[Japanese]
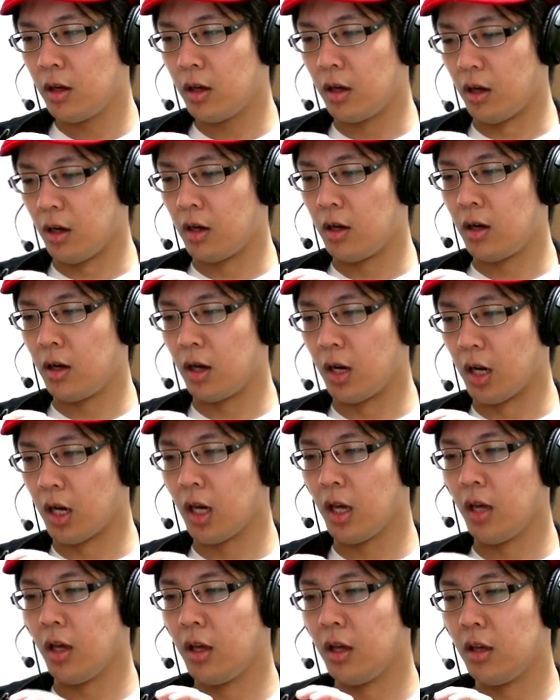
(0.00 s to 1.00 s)
ああ
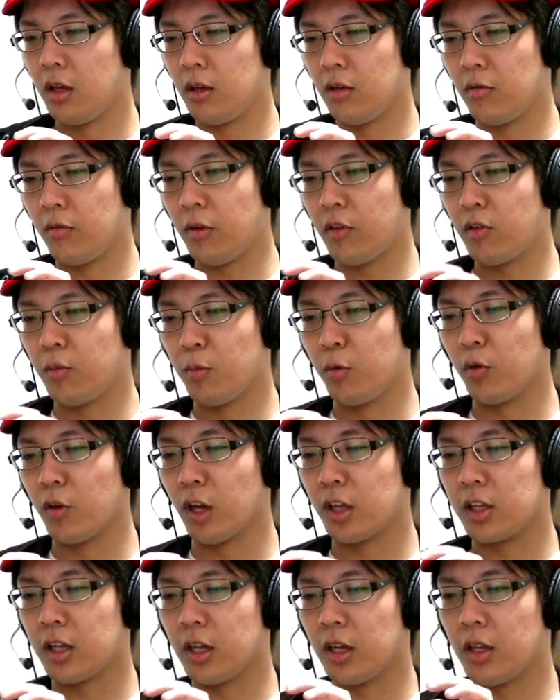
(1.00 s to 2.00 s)
はい。
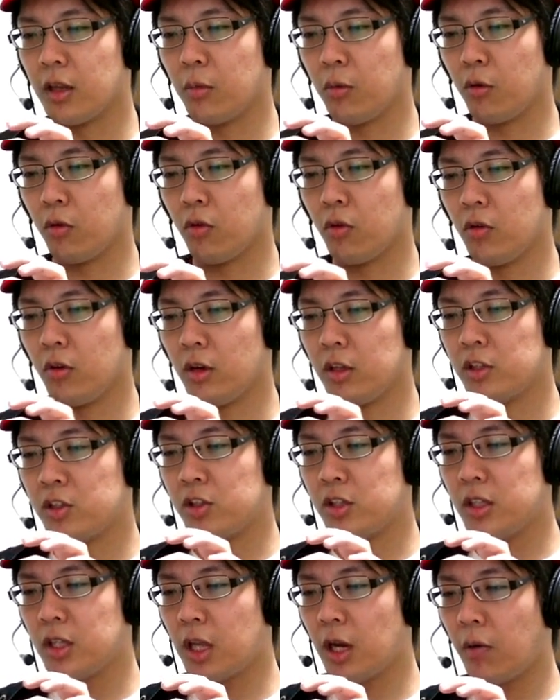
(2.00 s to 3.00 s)
Facebook やってないんで僕。
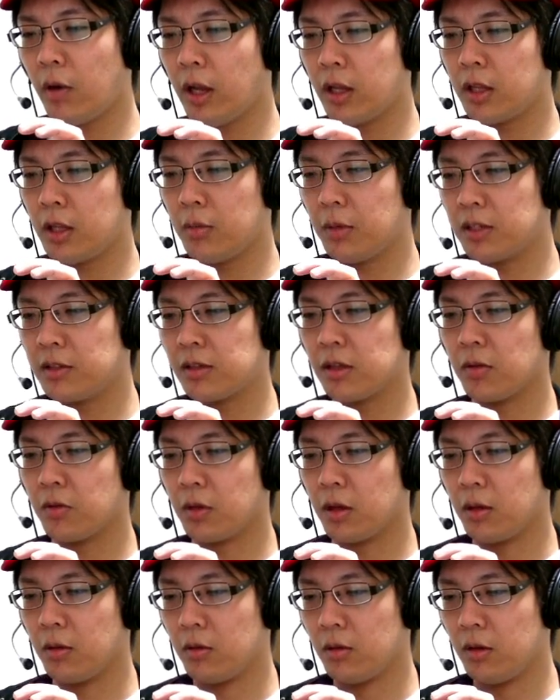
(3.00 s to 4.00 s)
Twitter はやってますけどね。